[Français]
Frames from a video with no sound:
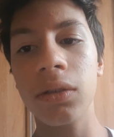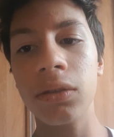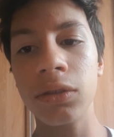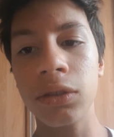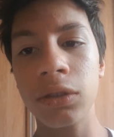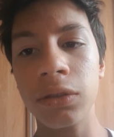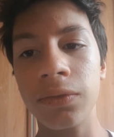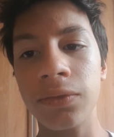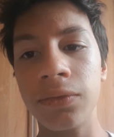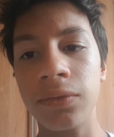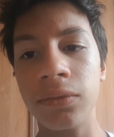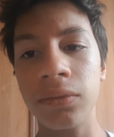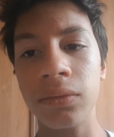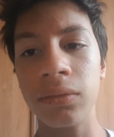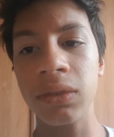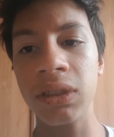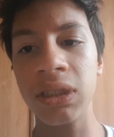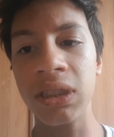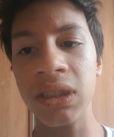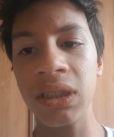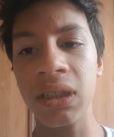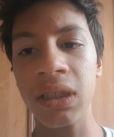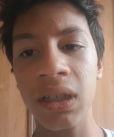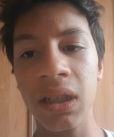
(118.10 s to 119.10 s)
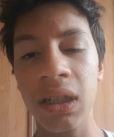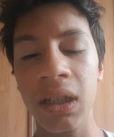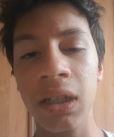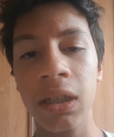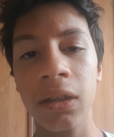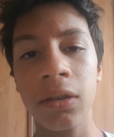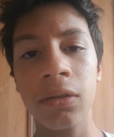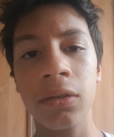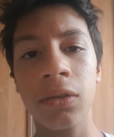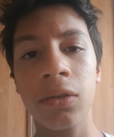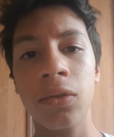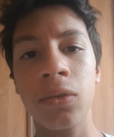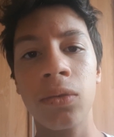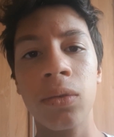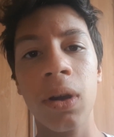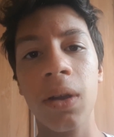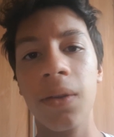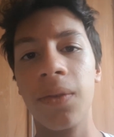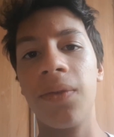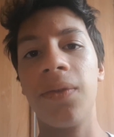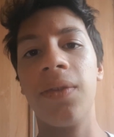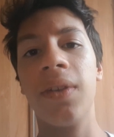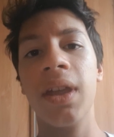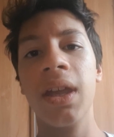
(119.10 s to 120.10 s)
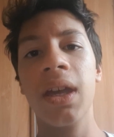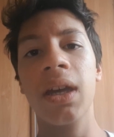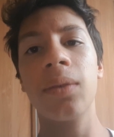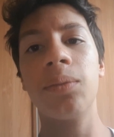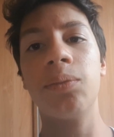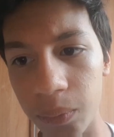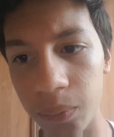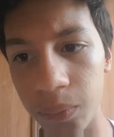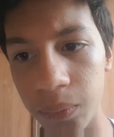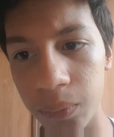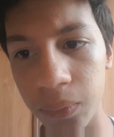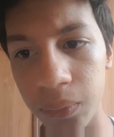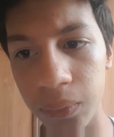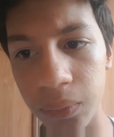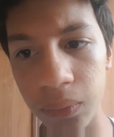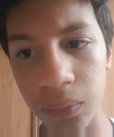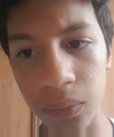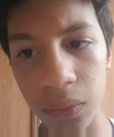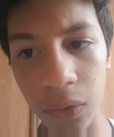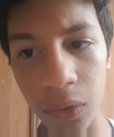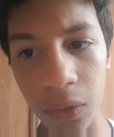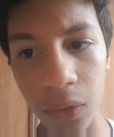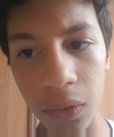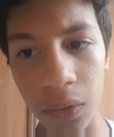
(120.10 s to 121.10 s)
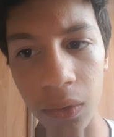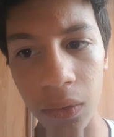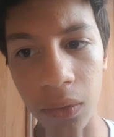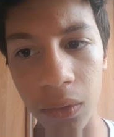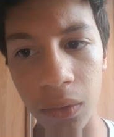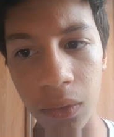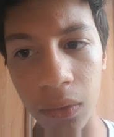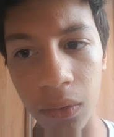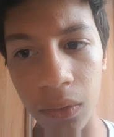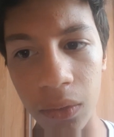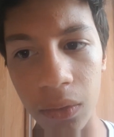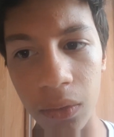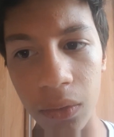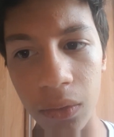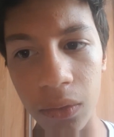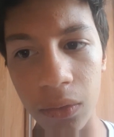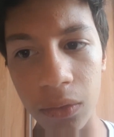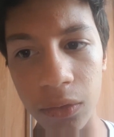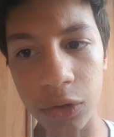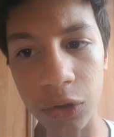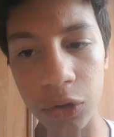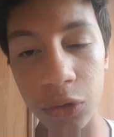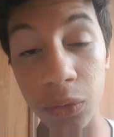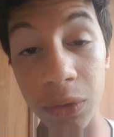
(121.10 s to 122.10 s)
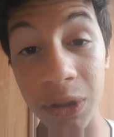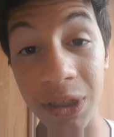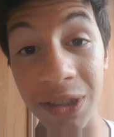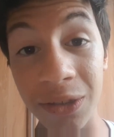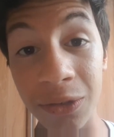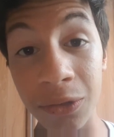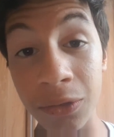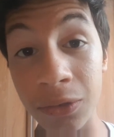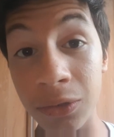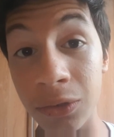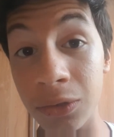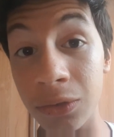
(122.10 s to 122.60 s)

je vous dirai quoi faire pour euh, jouer dans